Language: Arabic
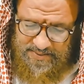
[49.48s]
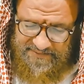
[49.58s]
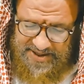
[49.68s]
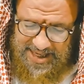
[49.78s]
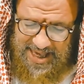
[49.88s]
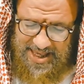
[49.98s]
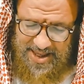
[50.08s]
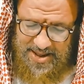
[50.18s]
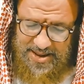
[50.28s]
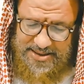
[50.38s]

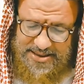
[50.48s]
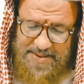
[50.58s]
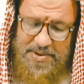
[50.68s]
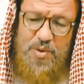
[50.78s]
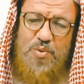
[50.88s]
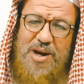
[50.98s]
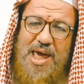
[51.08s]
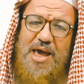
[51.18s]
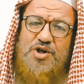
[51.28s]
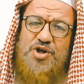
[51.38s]
فيها سمعوا
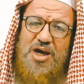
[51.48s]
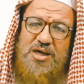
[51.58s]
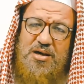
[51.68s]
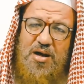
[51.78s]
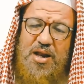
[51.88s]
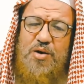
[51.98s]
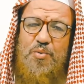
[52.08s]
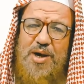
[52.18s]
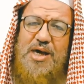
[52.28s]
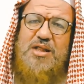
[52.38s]
لها شهيقا
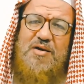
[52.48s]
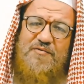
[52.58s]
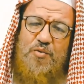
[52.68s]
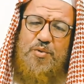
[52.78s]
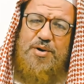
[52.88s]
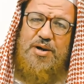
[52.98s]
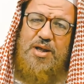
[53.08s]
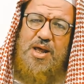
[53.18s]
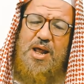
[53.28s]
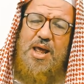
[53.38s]
وهي تفور
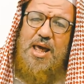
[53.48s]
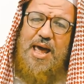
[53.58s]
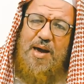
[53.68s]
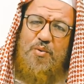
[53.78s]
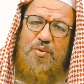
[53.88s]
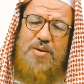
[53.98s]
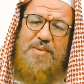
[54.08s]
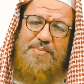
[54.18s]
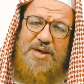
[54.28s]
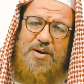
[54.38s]
أول
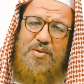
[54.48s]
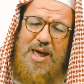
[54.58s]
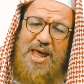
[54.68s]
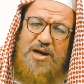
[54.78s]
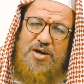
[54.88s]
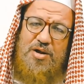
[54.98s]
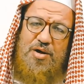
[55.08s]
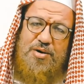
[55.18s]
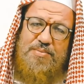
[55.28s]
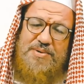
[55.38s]
ما بير أهل
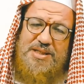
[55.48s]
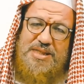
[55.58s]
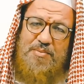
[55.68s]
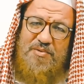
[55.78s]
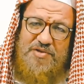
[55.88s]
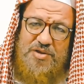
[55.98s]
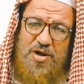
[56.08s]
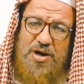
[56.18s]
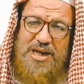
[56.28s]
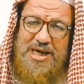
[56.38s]
النار بيترموا في
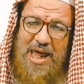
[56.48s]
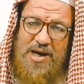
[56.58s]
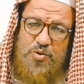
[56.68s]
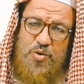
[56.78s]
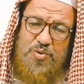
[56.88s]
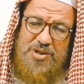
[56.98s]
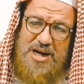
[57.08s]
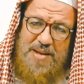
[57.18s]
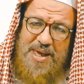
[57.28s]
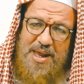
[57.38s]
النار اللي يجي عليه الدور
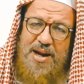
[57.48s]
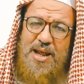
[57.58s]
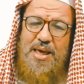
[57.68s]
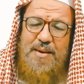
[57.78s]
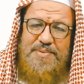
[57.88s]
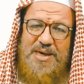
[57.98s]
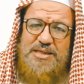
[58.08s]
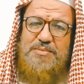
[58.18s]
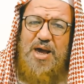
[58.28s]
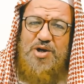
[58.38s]
ويترمى
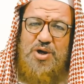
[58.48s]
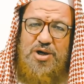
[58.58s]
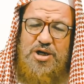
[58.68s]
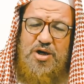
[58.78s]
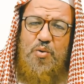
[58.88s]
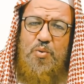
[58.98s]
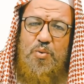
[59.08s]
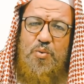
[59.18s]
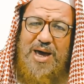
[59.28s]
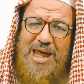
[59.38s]
بيسمع شهيق
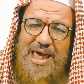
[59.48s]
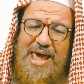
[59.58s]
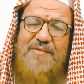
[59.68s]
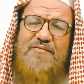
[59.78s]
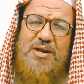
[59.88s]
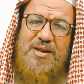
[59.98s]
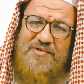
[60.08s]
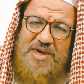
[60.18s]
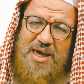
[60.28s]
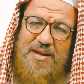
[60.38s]
وغليان في
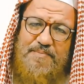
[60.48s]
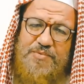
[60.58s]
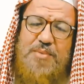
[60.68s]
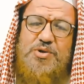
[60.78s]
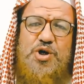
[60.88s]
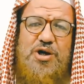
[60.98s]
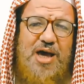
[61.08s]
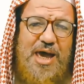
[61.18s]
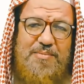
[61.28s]
فيها طب الشهيق جاي